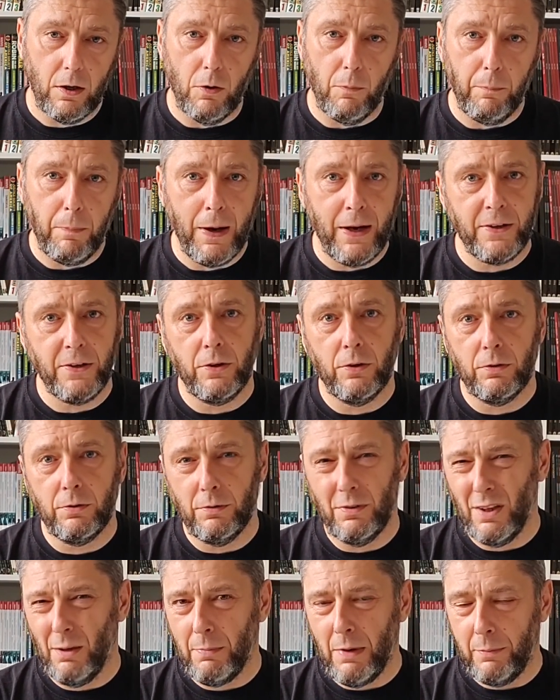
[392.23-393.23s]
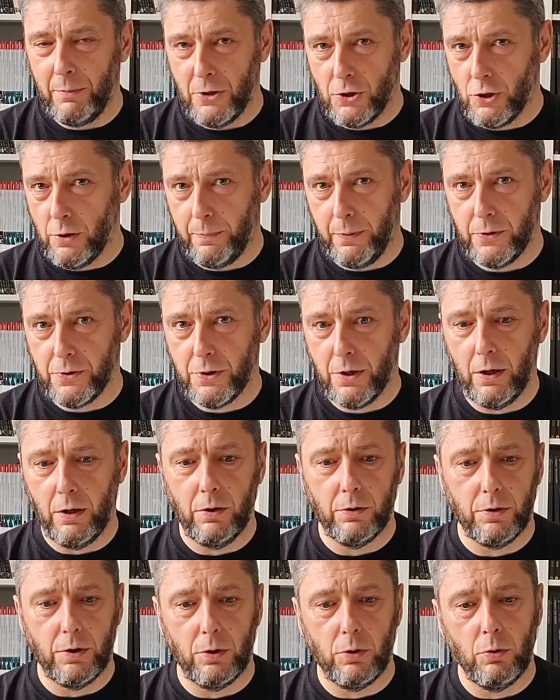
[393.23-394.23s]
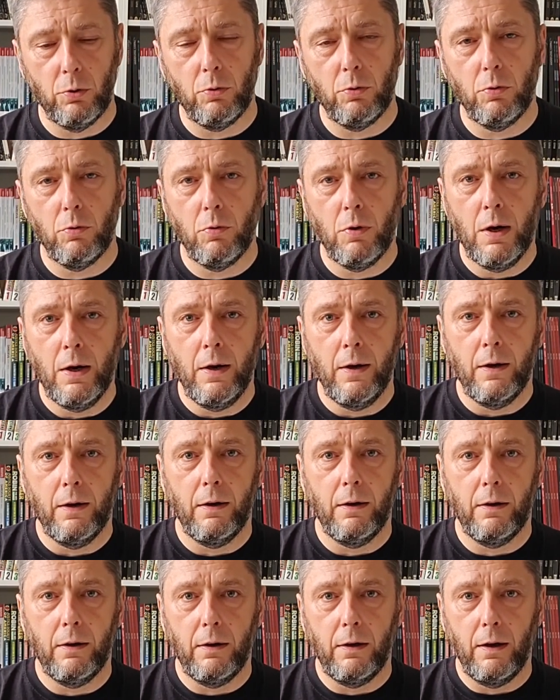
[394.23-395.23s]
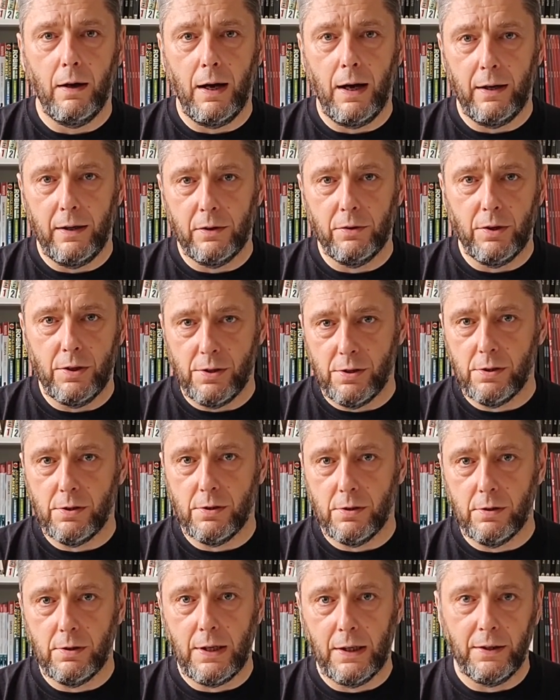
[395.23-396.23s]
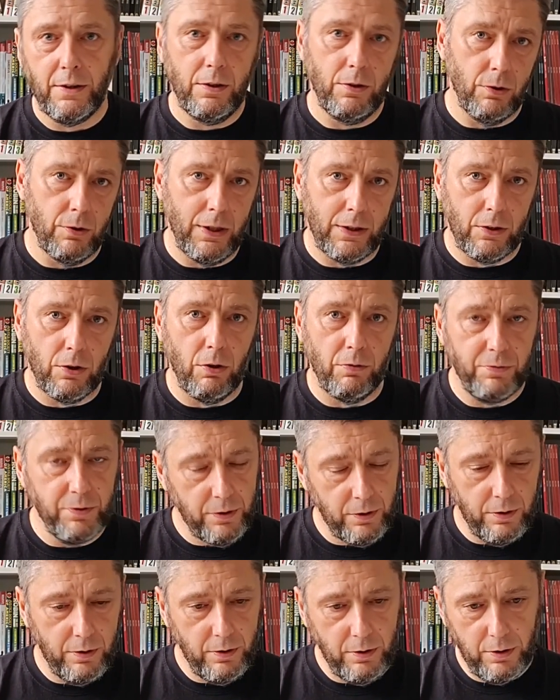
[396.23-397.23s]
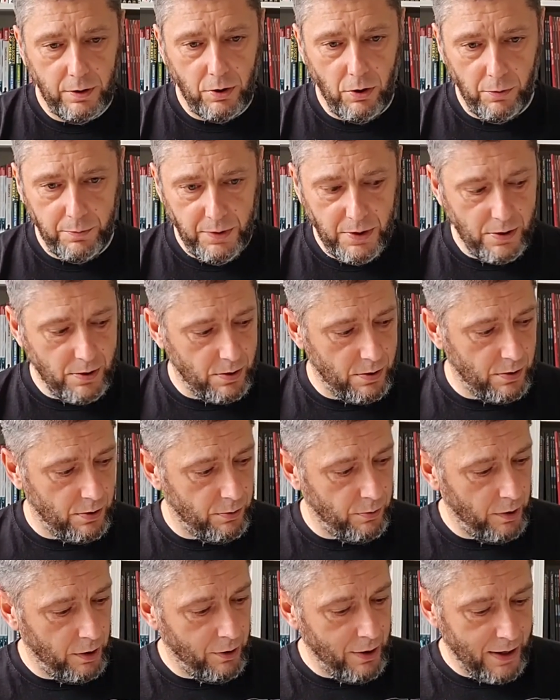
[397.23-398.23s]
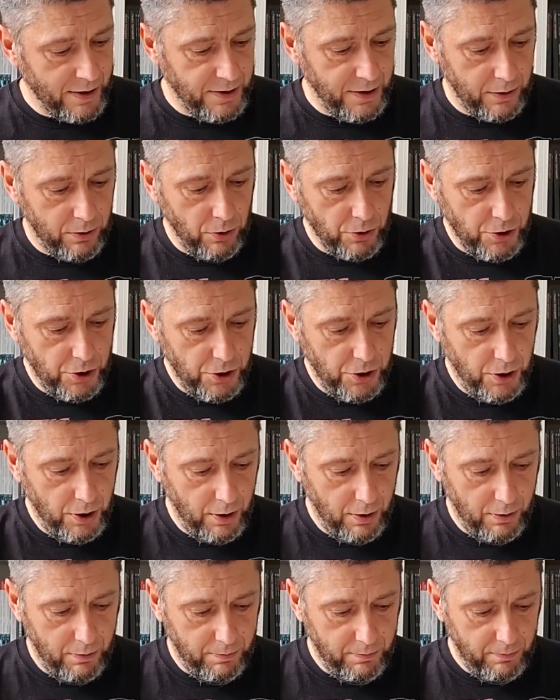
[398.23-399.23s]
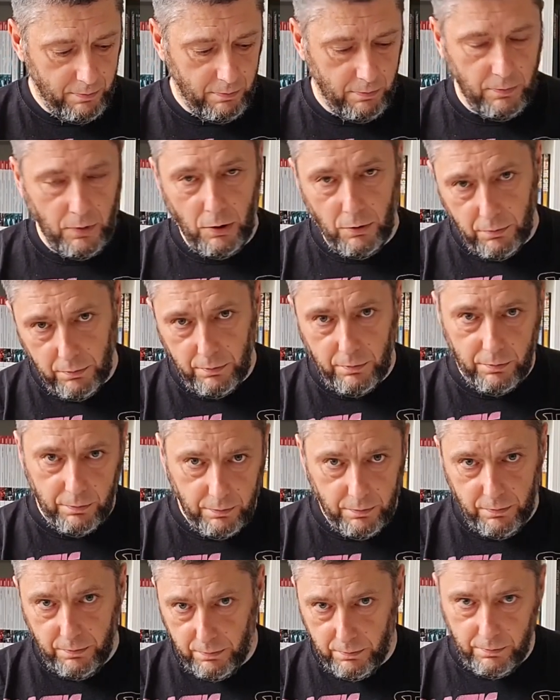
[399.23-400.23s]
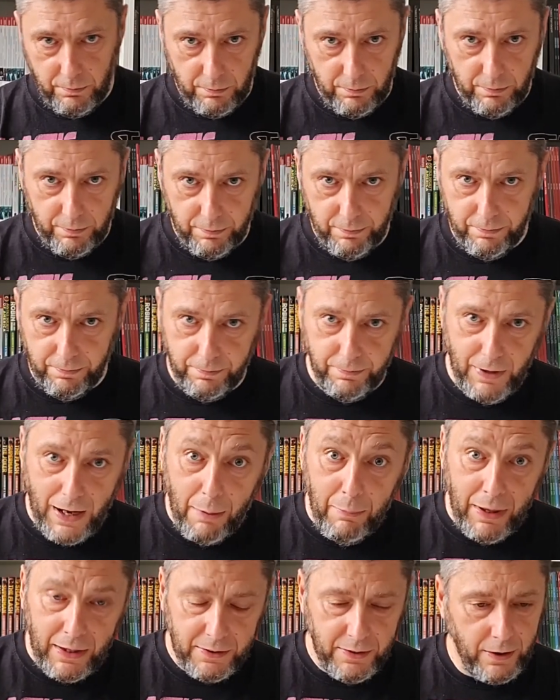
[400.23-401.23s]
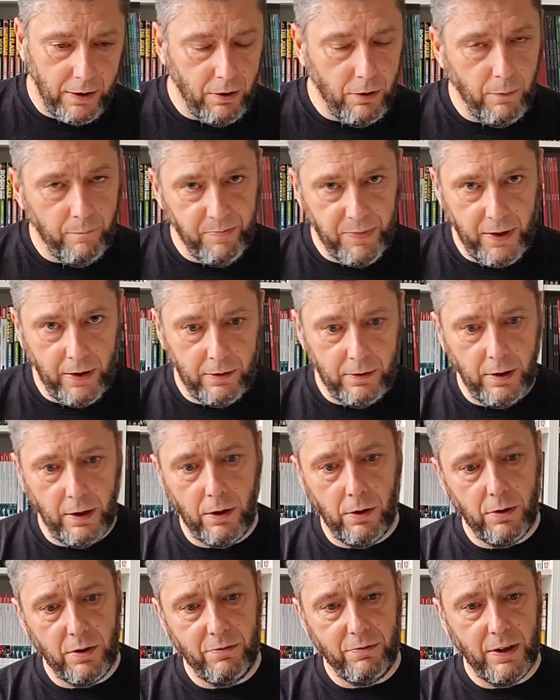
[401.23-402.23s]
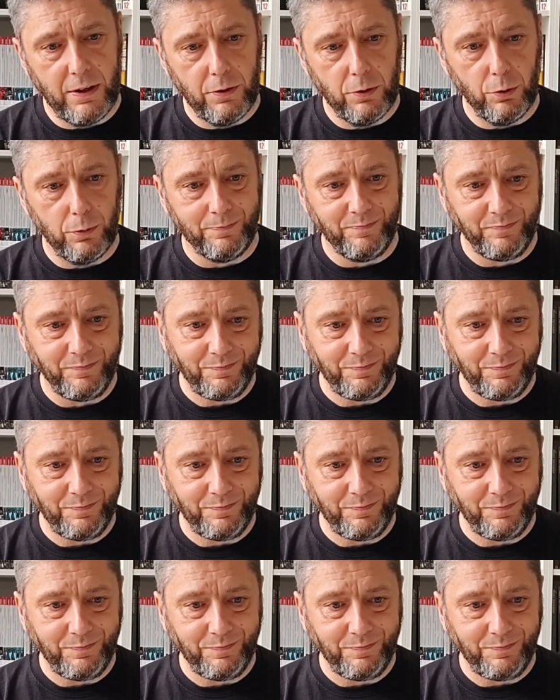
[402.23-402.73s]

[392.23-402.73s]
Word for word: Companion, nie mamy jeszcze polskiego tytułu, E, ale to jest taki dodatkowy e, komiks, którego akcja toczy się no, w ramach tego, te, tego eventu.